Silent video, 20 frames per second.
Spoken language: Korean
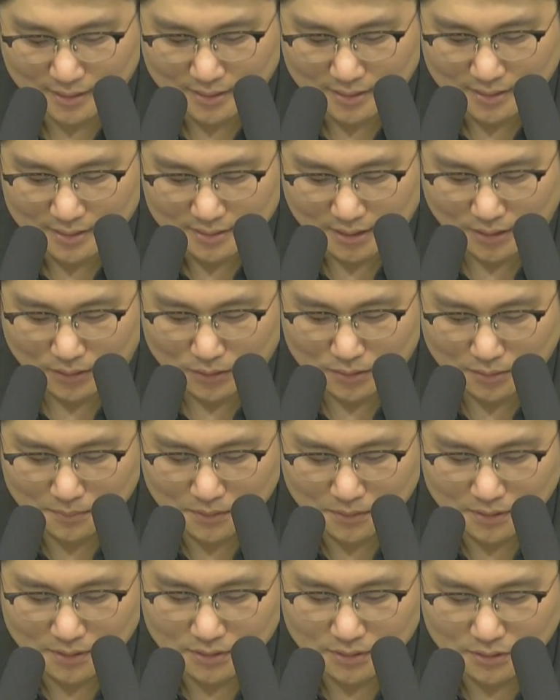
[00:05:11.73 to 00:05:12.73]
자, 어떤
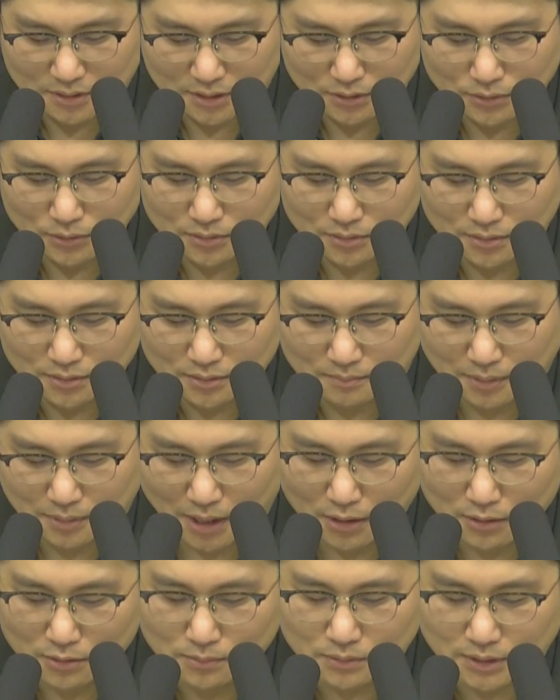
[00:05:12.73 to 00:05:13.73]
면에서 디도는
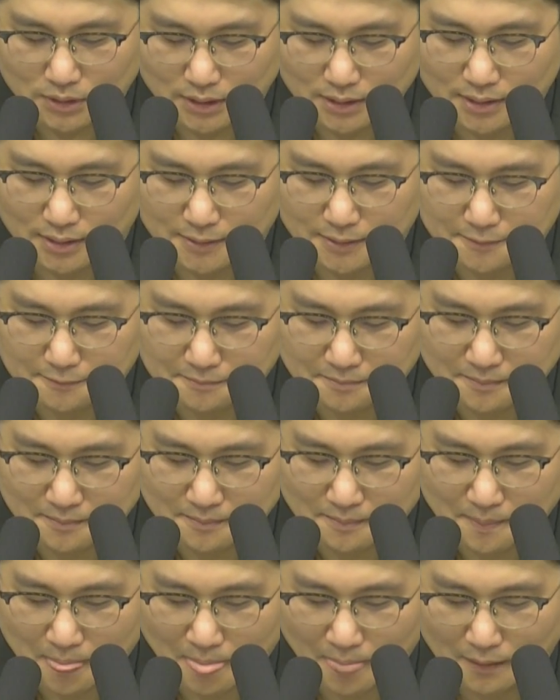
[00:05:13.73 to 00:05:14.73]
바울보다
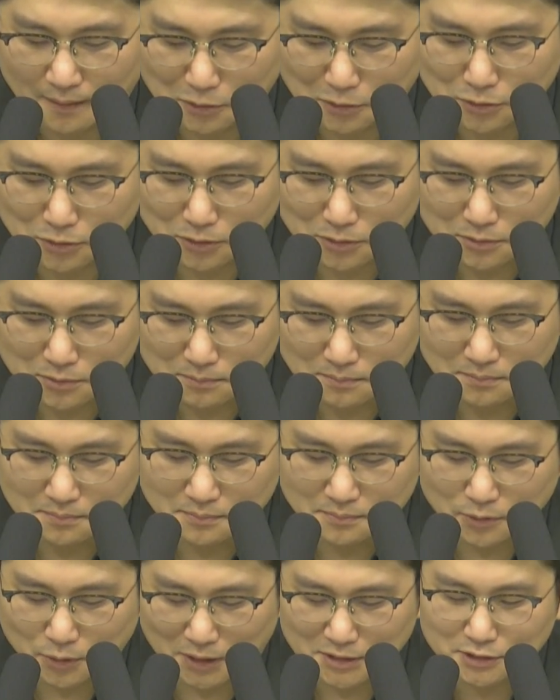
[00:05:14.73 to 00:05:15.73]

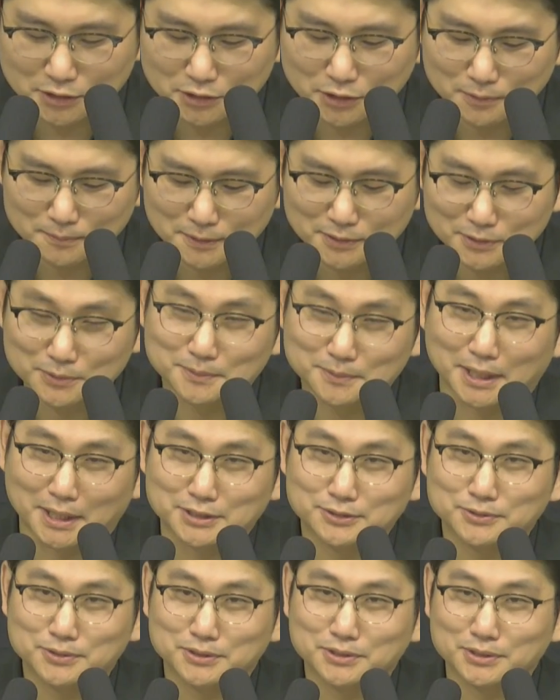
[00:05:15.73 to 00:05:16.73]
어떤 관점을 좀
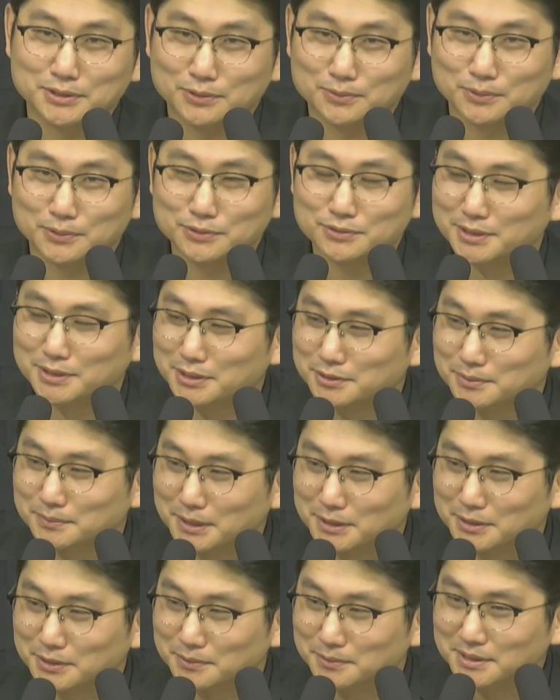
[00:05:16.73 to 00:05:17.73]
가지고 있었다고 볼 수
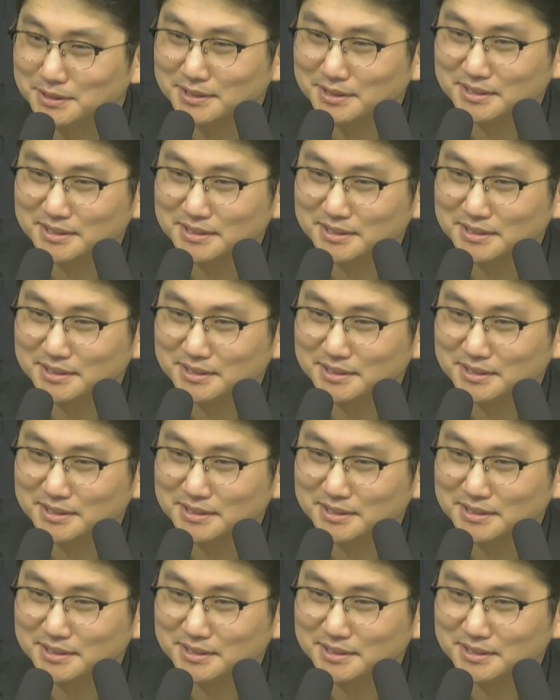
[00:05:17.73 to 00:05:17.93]
있겠습니까? 그러면